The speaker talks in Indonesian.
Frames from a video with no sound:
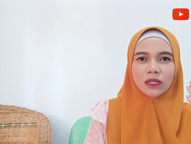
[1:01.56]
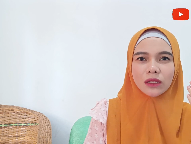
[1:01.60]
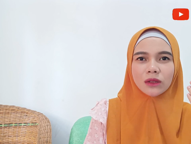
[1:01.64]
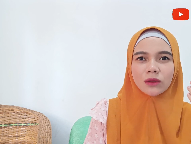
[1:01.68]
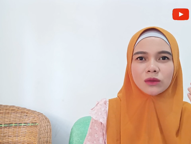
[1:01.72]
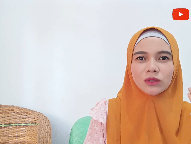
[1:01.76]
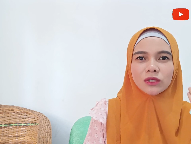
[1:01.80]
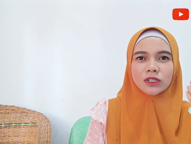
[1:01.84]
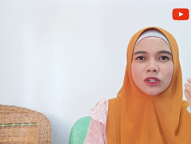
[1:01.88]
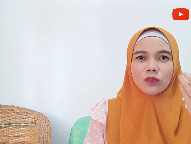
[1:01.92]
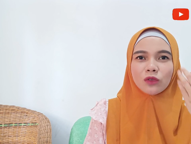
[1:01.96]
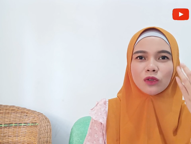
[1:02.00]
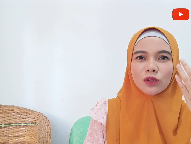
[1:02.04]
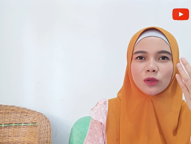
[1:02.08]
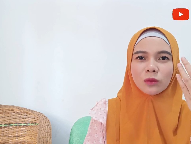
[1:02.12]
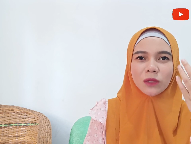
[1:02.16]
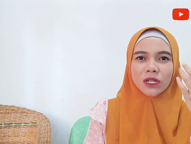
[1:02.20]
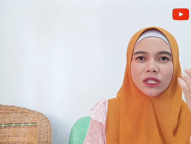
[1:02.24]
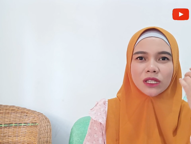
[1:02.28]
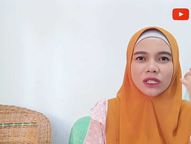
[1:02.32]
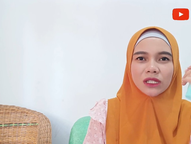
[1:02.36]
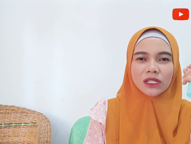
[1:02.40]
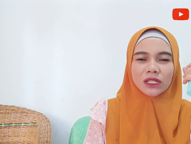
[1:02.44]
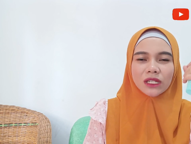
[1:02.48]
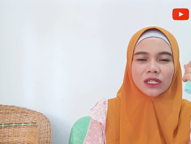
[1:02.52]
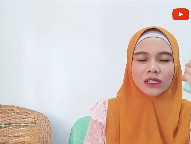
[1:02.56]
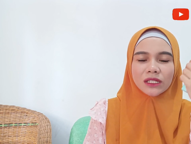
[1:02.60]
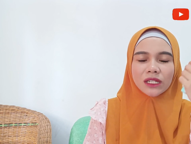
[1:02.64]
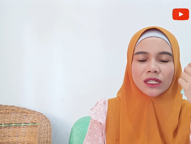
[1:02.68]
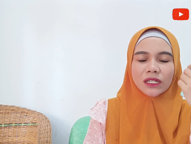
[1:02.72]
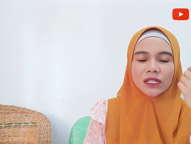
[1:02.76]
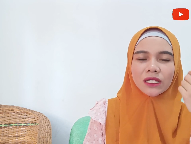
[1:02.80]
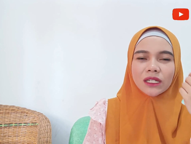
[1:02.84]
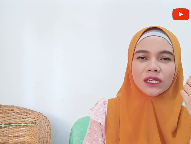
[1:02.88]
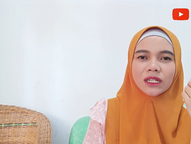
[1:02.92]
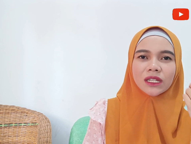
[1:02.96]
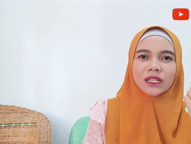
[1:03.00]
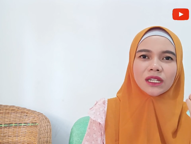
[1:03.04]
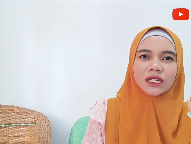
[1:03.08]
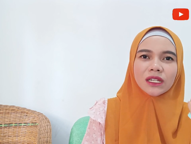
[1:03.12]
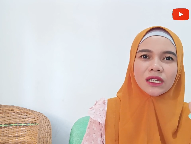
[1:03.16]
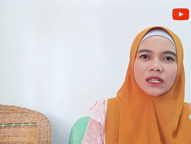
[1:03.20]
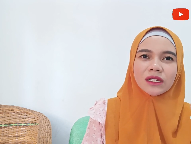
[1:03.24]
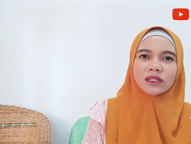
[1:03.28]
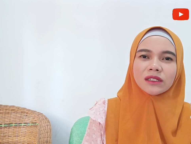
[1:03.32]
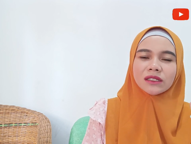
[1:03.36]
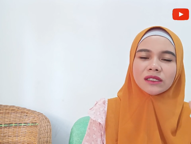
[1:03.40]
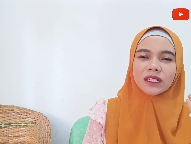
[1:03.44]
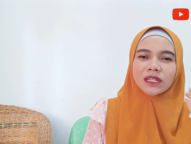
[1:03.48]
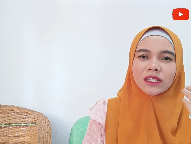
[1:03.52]
gitu sel kulit matinya jadi
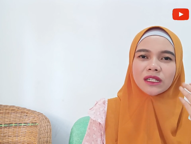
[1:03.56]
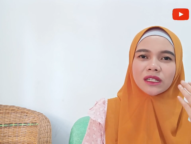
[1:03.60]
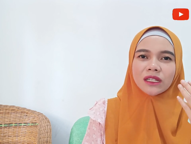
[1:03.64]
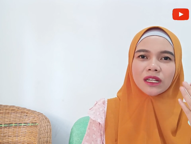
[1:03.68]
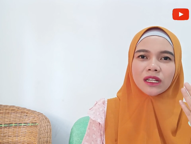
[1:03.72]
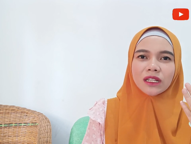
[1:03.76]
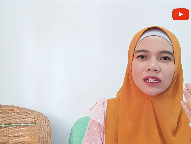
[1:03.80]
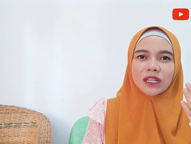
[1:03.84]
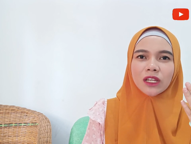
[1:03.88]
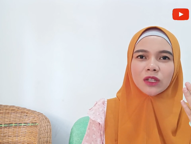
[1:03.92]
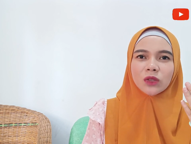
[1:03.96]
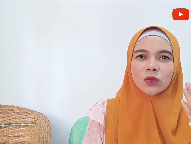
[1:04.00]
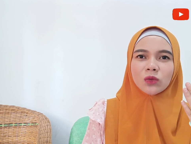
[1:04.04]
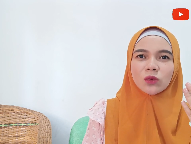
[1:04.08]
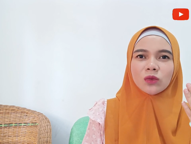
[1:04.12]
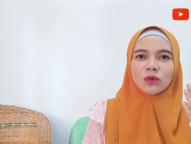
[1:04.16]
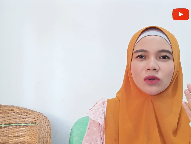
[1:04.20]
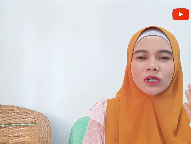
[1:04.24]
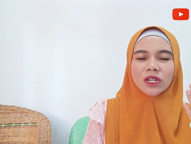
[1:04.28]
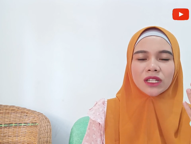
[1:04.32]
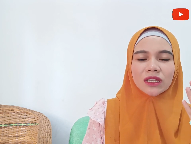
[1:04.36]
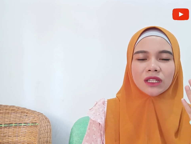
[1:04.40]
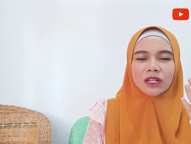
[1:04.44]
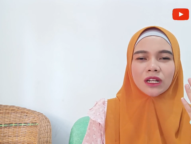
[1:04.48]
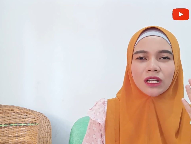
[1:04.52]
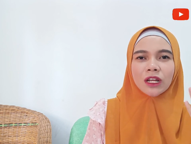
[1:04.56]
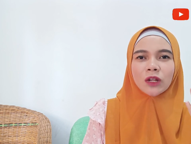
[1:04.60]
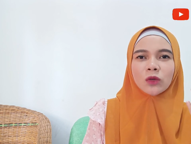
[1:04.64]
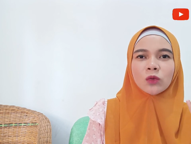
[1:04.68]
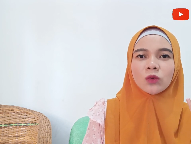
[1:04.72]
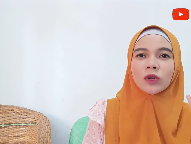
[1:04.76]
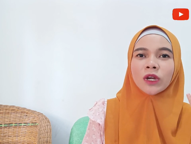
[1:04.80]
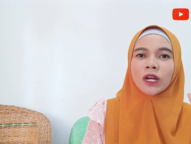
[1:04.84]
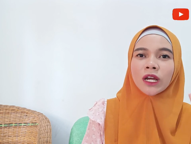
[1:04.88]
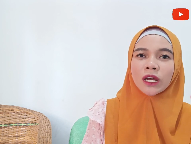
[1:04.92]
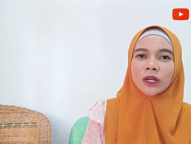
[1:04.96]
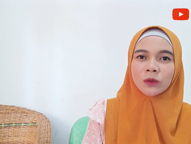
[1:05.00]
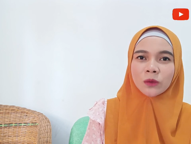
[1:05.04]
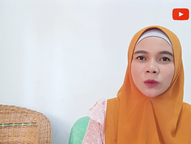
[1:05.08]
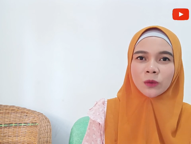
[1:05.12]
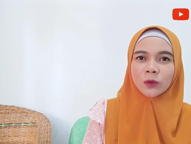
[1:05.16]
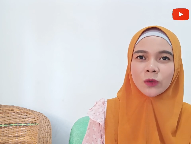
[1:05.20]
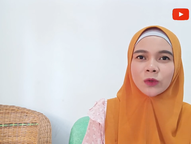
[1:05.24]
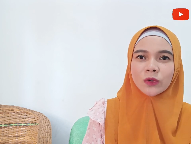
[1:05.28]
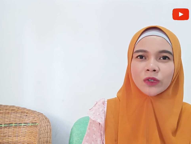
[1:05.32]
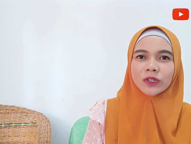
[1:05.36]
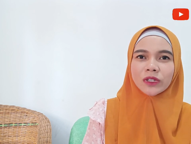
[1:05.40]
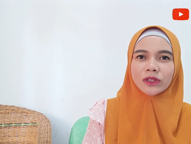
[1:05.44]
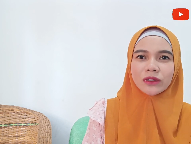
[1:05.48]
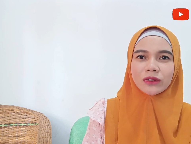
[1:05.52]
skincarenya itu nggak terlalu ngaruh
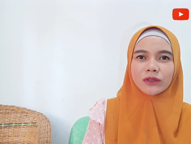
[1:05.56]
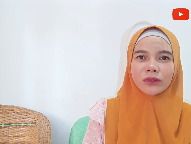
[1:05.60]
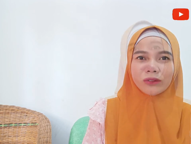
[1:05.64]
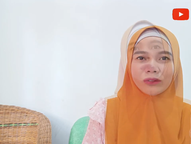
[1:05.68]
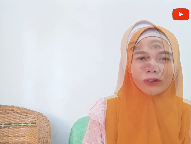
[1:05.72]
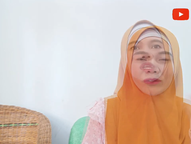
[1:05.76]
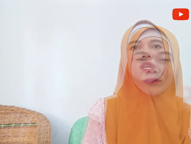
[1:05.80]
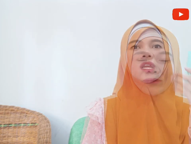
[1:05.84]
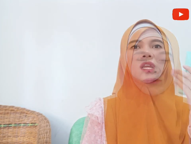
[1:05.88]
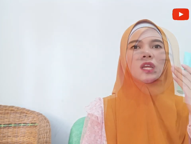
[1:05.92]
gitu